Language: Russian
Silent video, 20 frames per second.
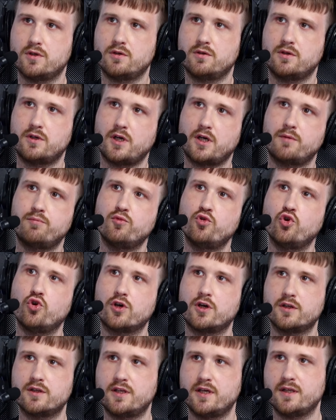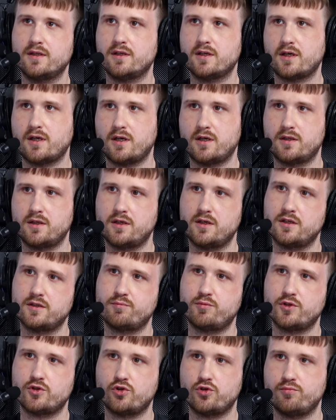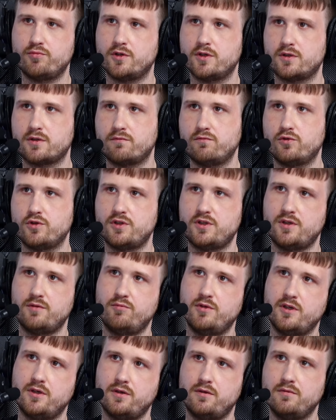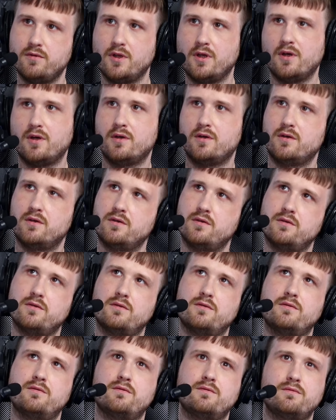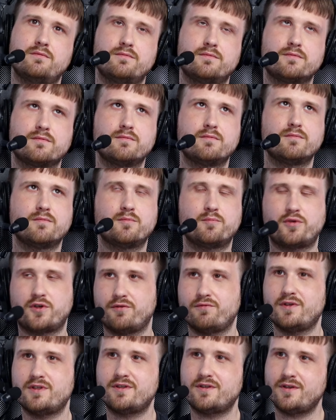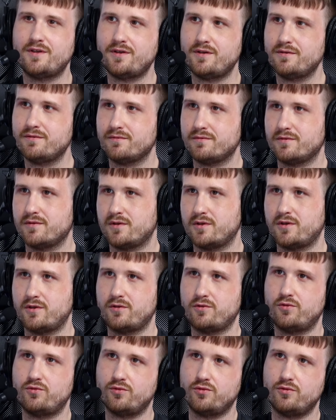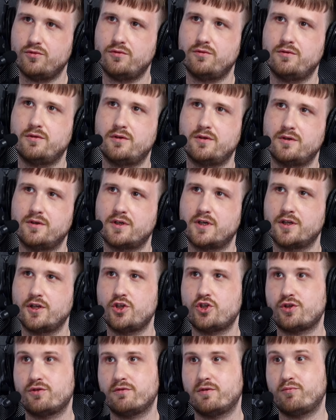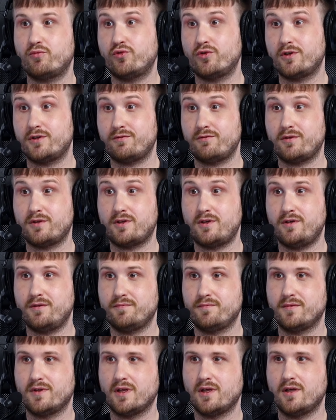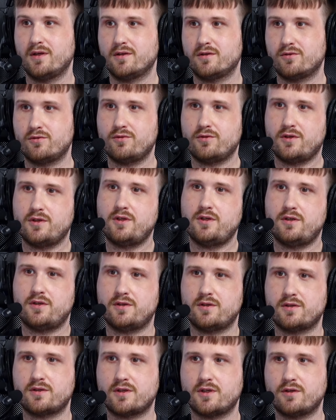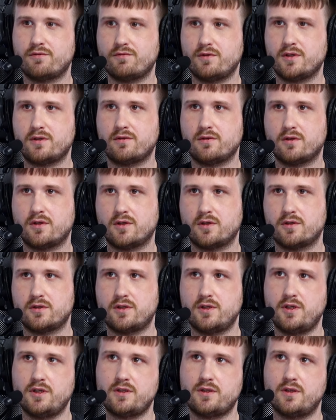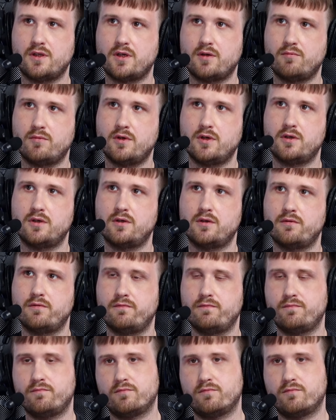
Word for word: как много данных она способна сквозь себя а, провести а, до а, конечного пользователя. Ну и, соответственно, здесь нам а,